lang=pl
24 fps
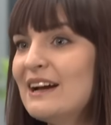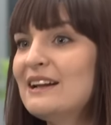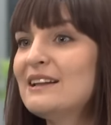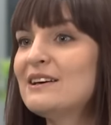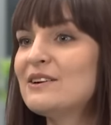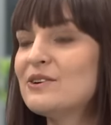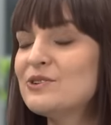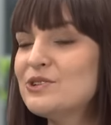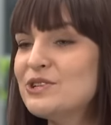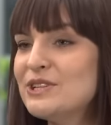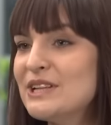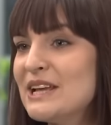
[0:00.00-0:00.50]

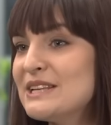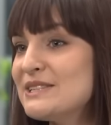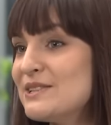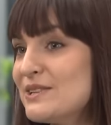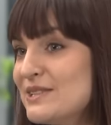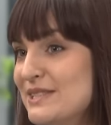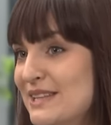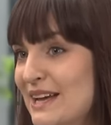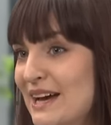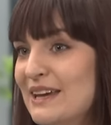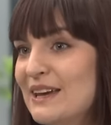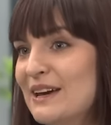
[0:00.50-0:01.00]
ale rodzina
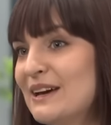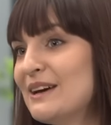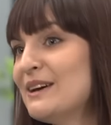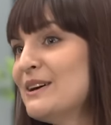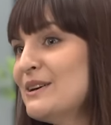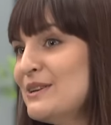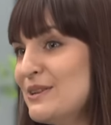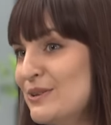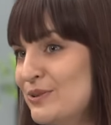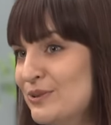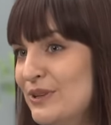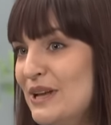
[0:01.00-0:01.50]
zostaje
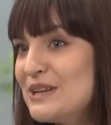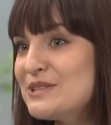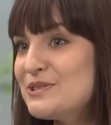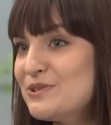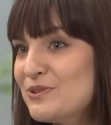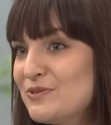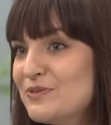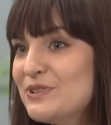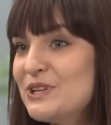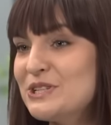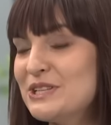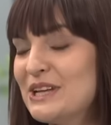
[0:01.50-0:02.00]
u nas
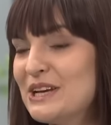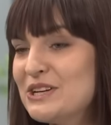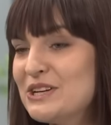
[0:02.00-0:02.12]
również